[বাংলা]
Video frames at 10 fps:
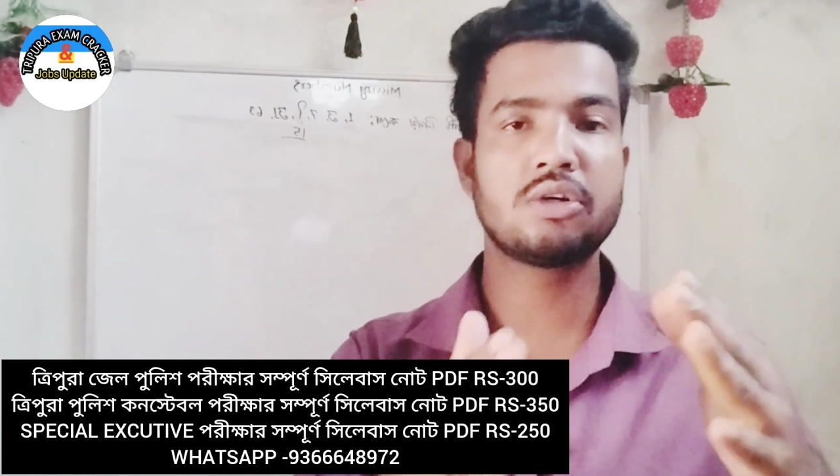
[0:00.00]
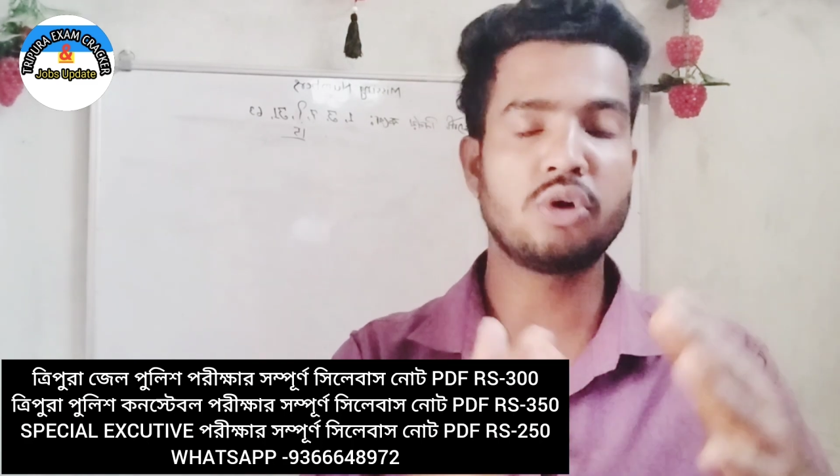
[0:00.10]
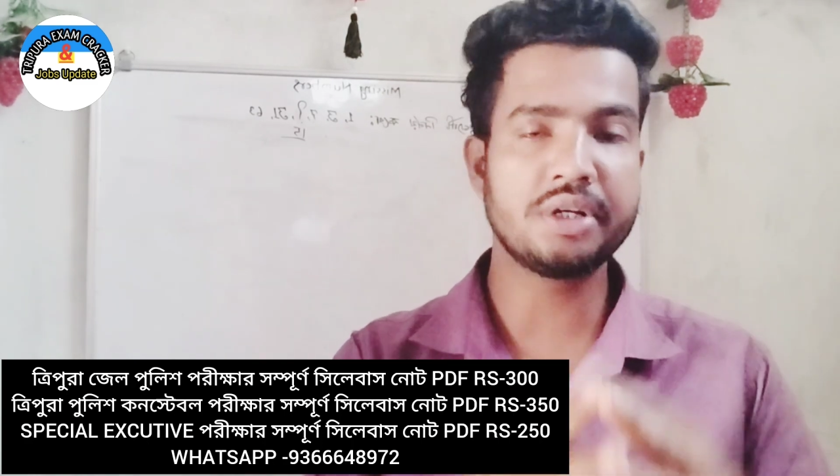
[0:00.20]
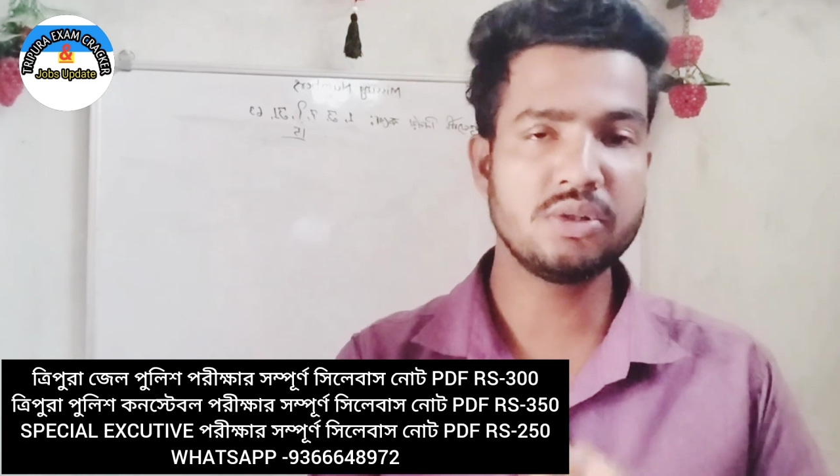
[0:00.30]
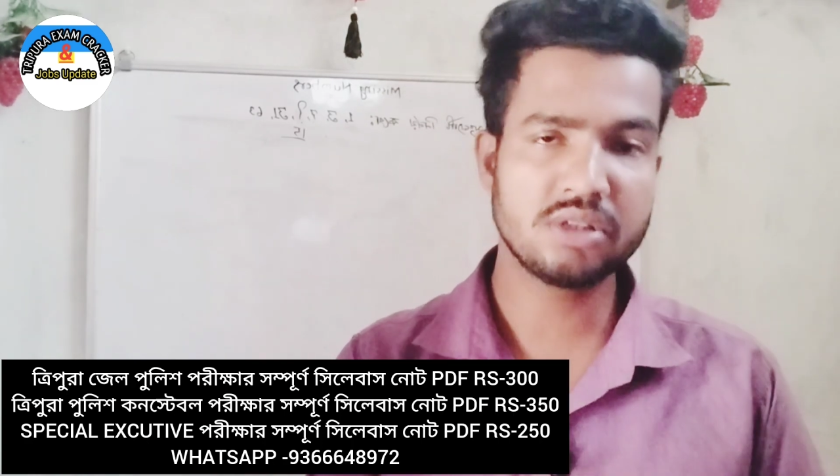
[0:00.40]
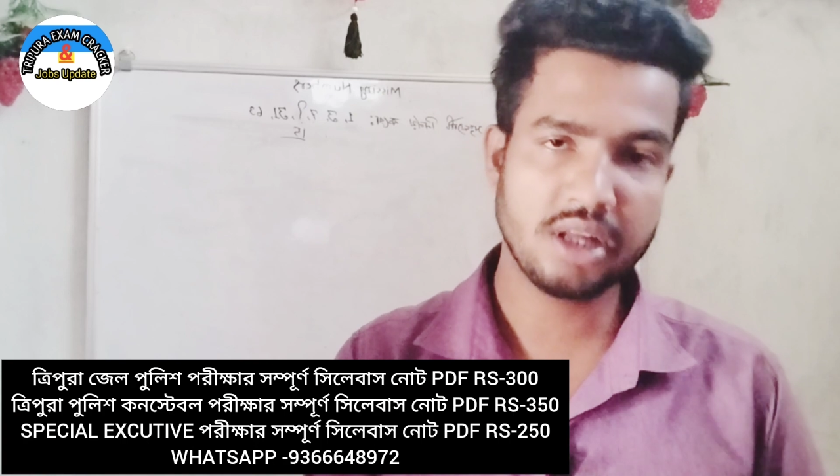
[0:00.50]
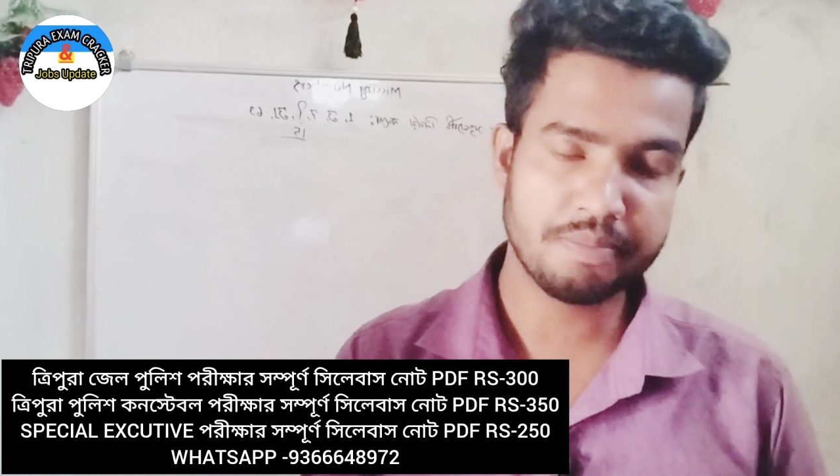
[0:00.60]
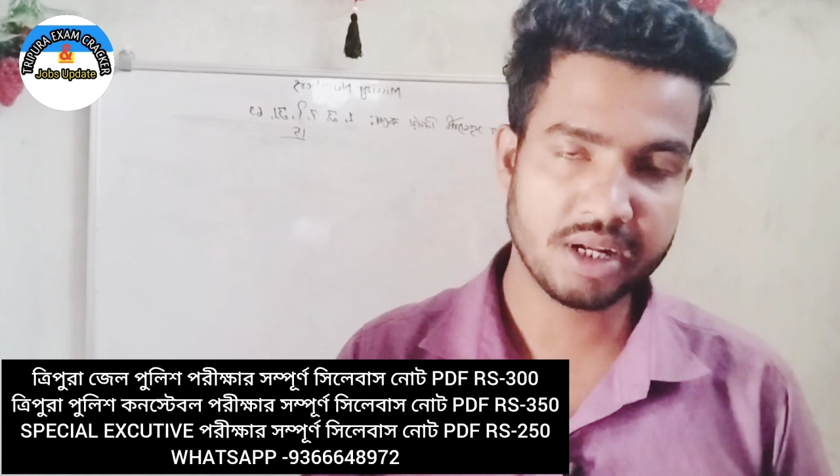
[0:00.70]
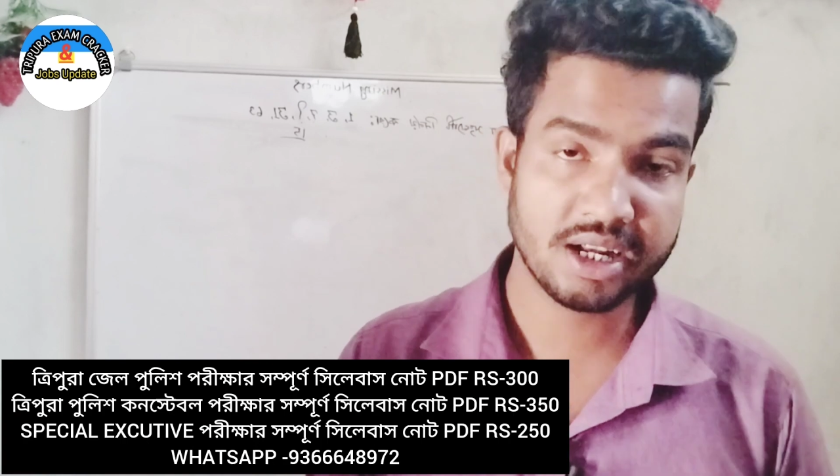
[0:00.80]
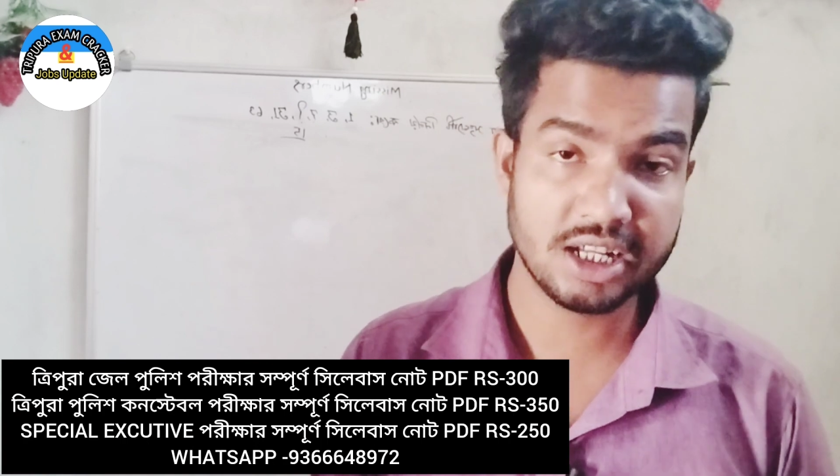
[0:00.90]
কন্টিনিউসলি
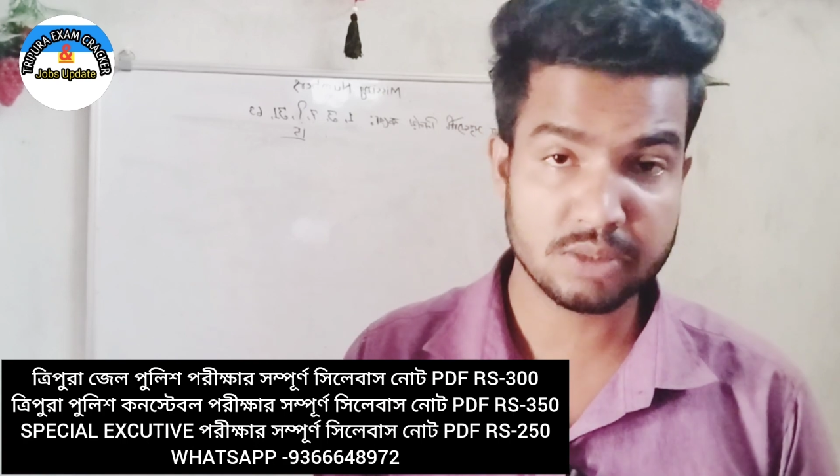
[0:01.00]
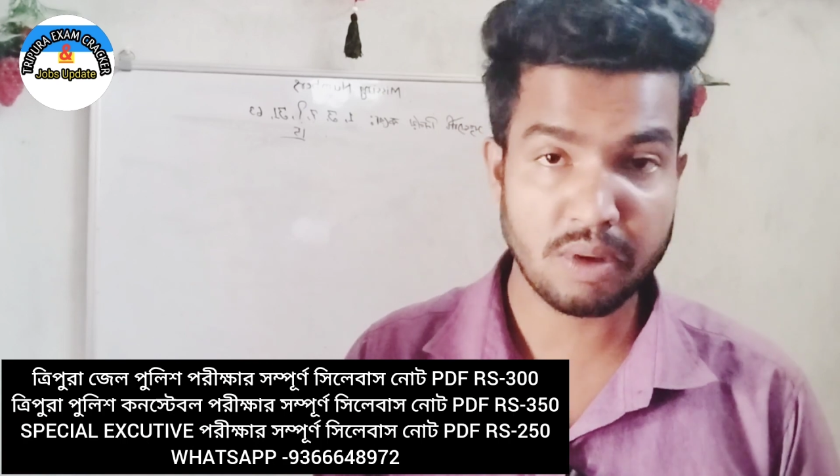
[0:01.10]
আপনারা ক্লাস